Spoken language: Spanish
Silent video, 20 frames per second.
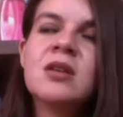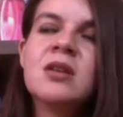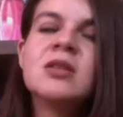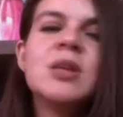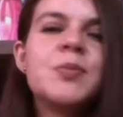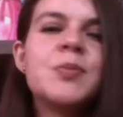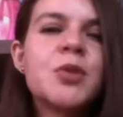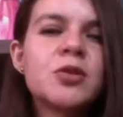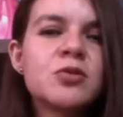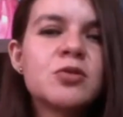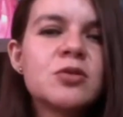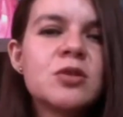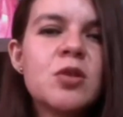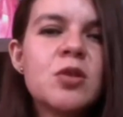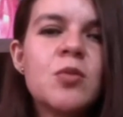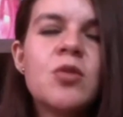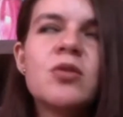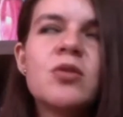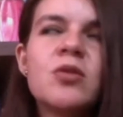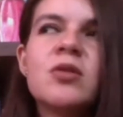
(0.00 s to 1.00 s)
de pronto es
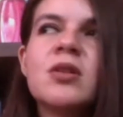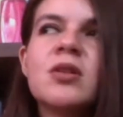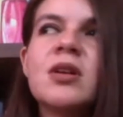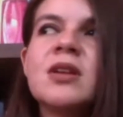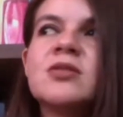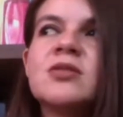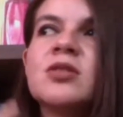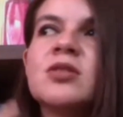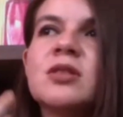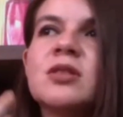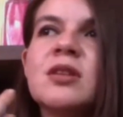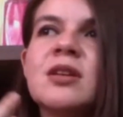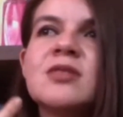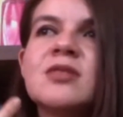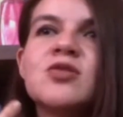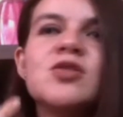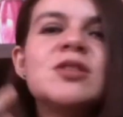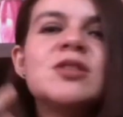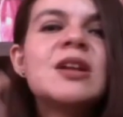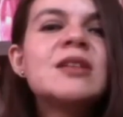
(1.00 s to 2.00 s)
como, estoy,
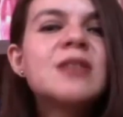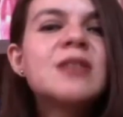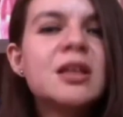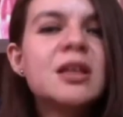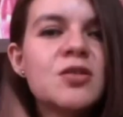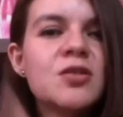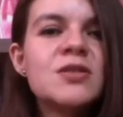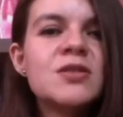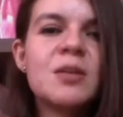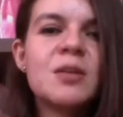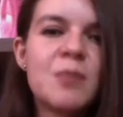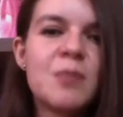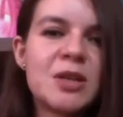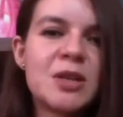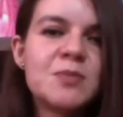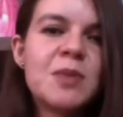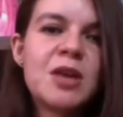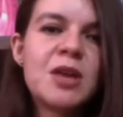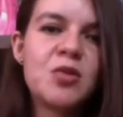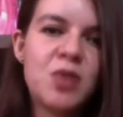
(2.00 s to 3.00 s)
estoy tratando de ser más
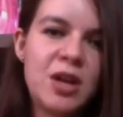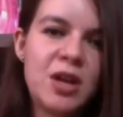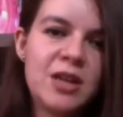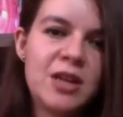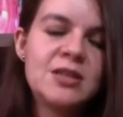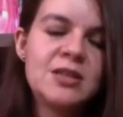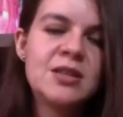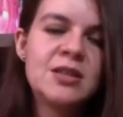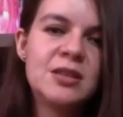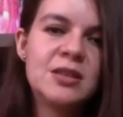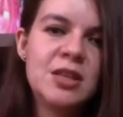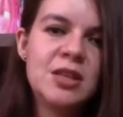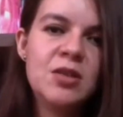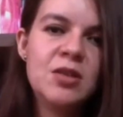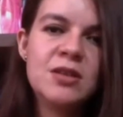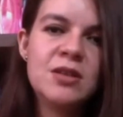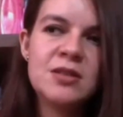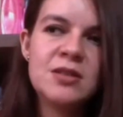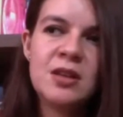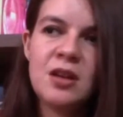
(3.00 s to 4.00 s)
madura en ese sentido y
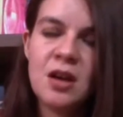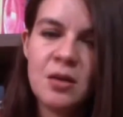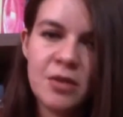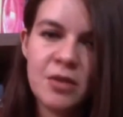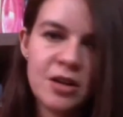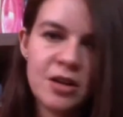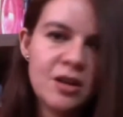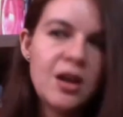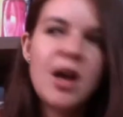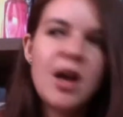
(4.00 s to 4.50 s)
decir, a ver,